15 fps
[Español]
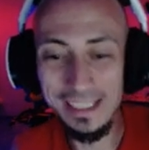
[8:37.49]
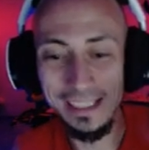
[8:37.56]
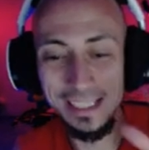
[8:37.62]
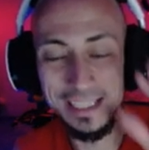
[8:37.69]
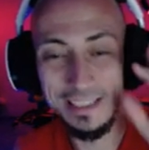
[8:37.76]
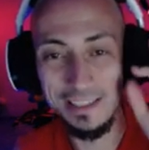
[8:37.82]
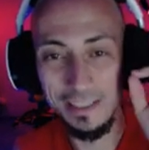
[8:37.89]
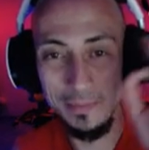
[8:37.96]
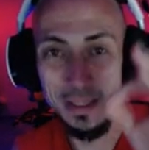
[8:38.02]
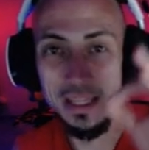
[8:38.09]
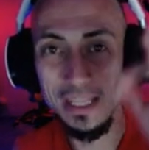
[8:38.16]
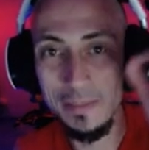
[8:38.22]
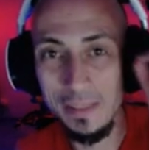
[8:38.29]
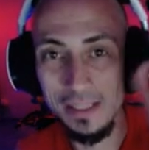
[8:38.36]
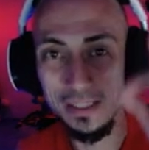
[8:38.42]
es
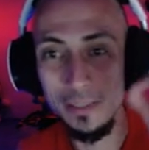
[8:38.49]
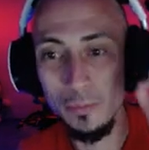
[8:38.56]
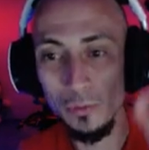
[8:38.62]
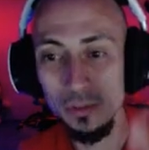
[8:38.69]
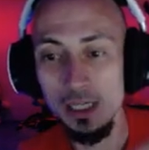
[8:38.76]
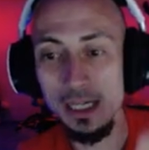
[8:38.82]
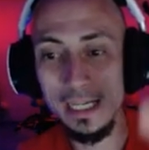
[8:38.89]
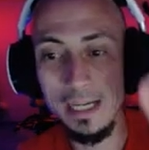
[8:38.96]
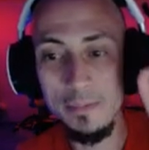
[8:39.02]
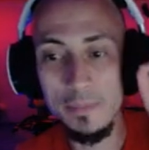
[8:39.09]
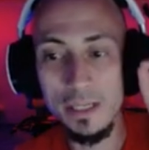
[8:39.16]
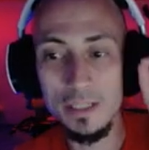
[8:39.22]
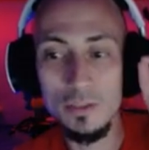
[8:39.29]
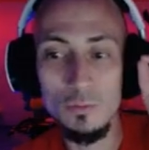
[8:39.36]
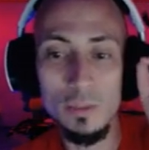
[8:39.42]
tremendamente brutal.
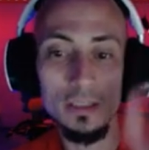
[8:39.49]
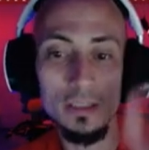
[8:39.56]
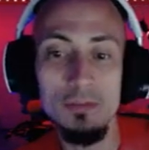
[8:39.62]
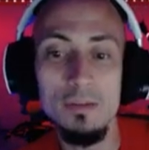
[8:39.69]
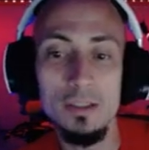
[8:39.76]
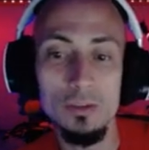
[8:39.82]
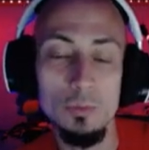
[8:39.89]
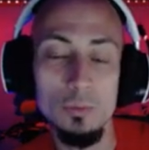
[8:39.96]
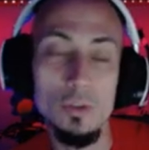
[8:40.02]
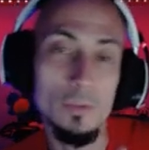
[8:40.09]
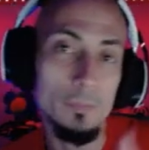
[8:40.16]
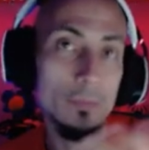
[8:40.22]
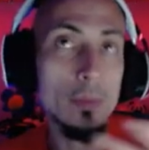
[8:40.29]
Cambias un artefacto, bueno,